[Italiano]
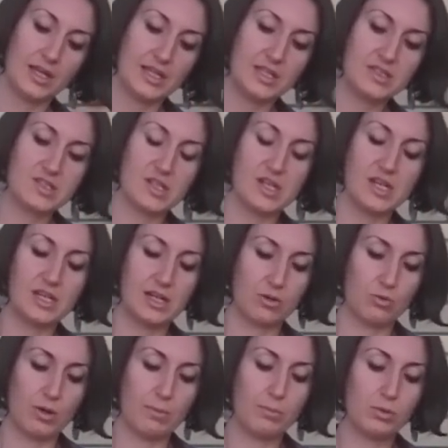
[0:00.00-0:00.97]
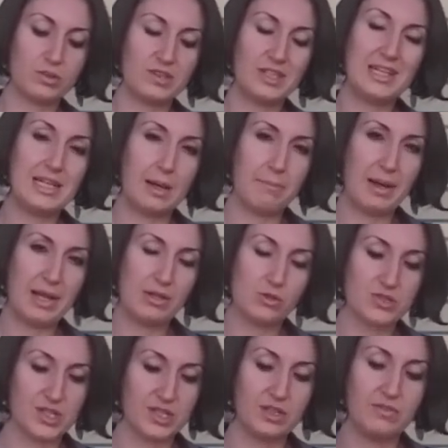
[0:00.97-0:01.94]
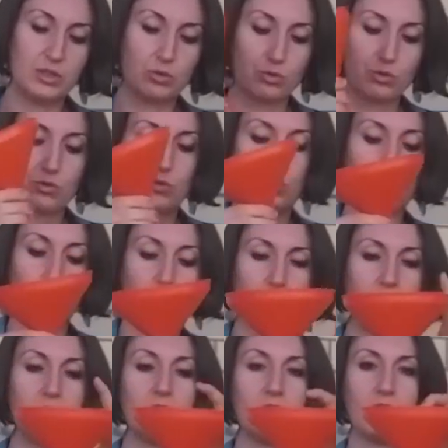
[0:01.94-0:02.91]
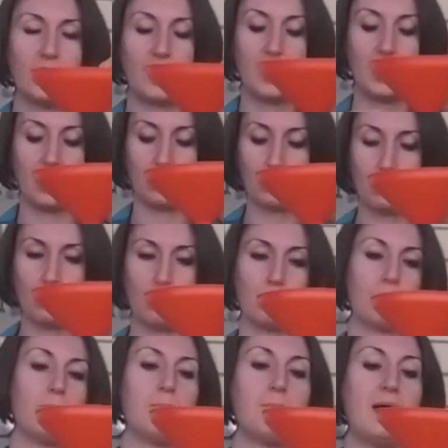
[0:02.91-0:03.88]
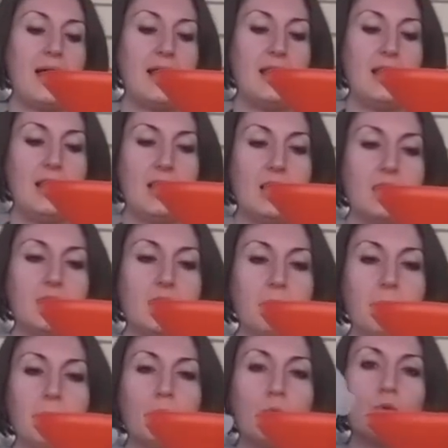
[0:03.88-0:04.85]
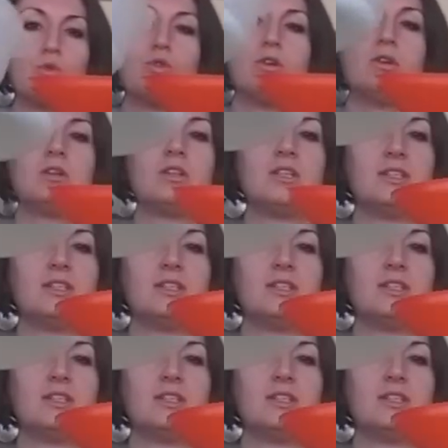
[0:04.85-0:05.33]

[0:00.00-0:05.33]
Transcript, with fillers: inserirla in una bottiglia, meglio se di vetro scuro, e con un bel imbuto